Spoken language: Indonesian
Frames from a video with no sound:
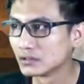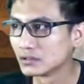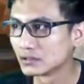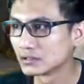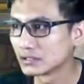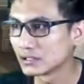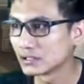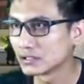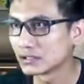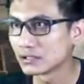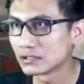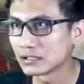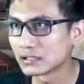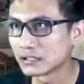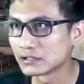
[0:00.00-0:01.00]

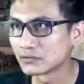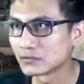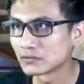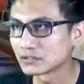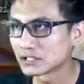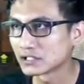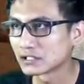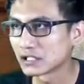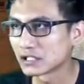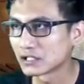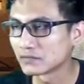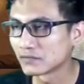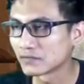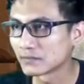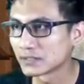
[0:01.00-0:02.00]
ya itu sekedar
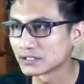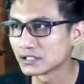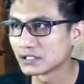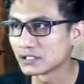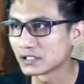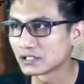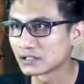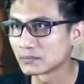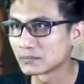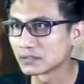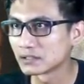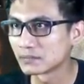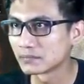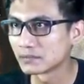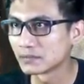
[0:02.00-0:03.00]
informasi dari
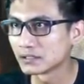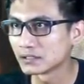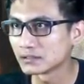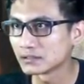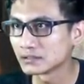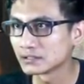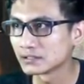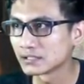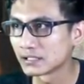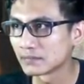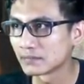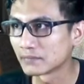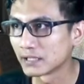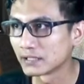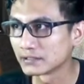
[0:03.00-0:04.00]
teman-teman yang
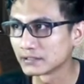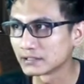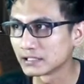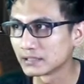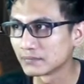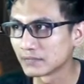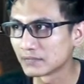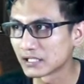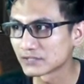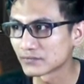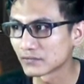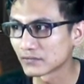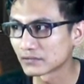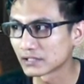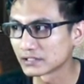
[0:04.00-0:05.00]
main game Last
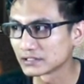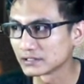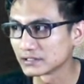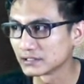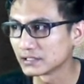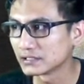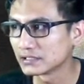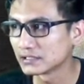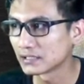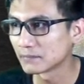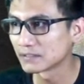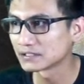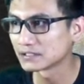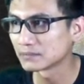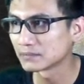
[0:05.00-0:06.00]
Fortress ini yang
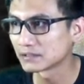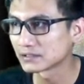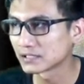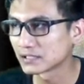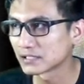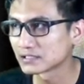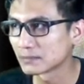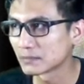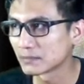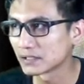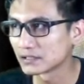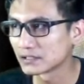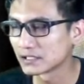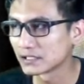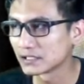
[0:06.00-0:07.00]
masih betah sampai
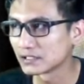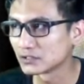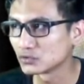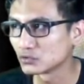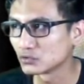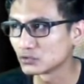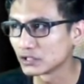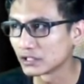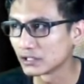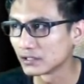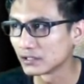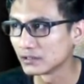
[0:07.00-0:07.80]
detik ini juga